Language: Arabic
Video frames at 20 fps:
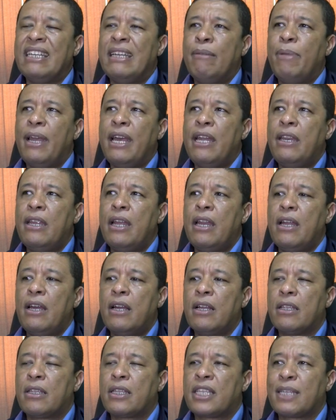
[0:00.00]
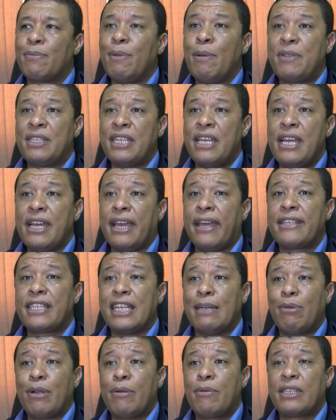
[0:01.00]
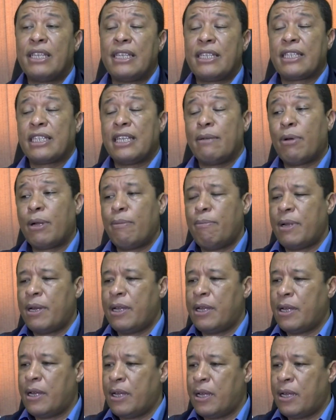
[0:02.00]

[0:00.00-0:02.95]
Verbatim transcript: بان التصميم التهيئي كيتعتبر تعتبر من